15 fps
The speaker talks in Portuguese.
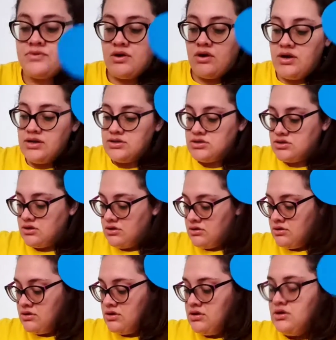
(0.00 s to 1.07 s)
Olha
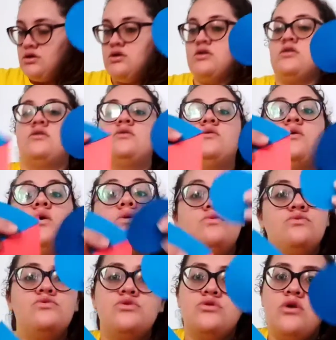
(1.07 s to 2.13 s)
só ou
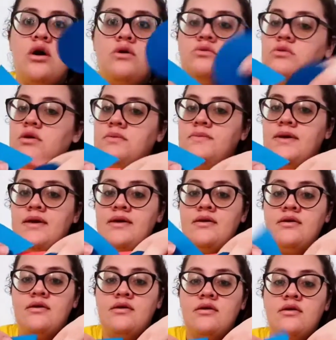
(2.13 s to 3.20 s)
um sol também.